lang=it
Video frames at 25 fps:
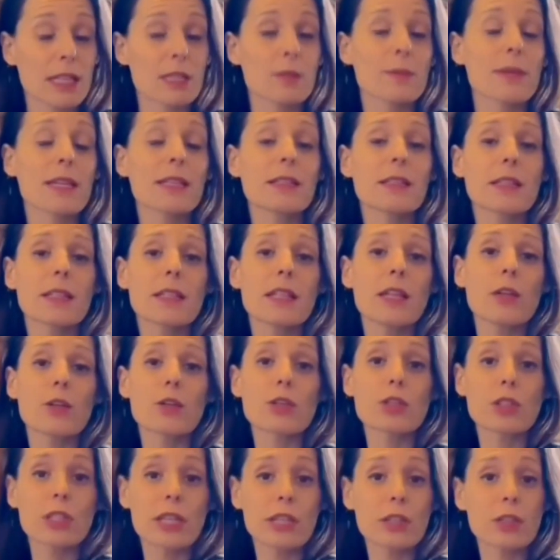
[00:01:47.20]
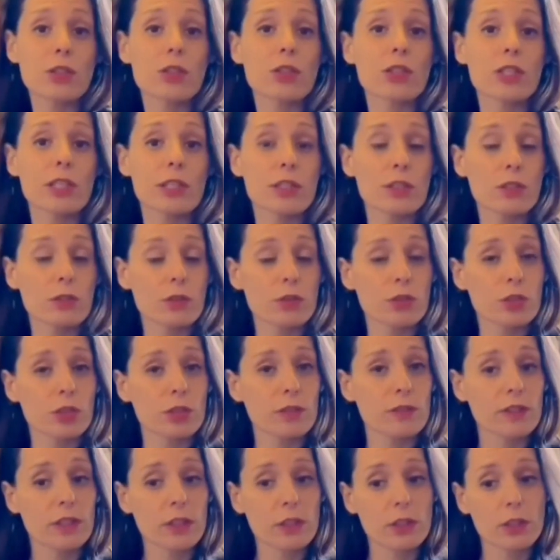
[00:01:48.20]
sindaco, e il neogruppo
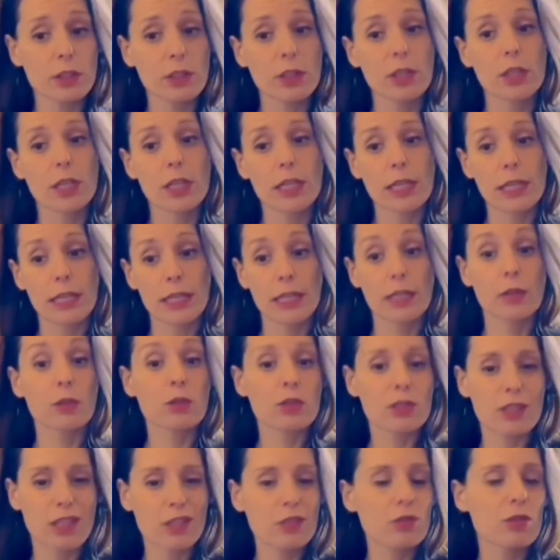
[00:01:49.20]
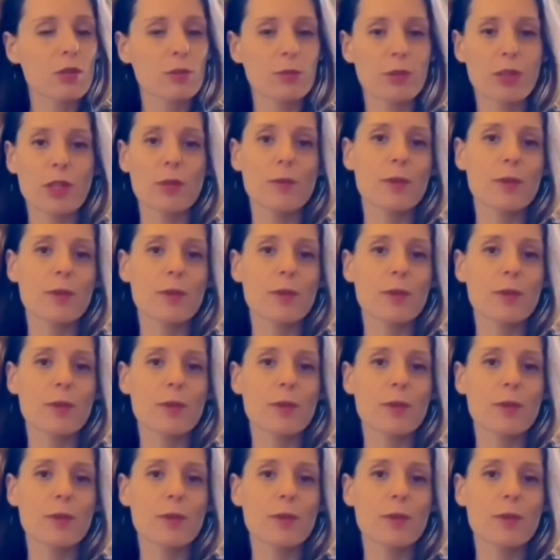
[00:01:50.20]
civico Castelvetro Futura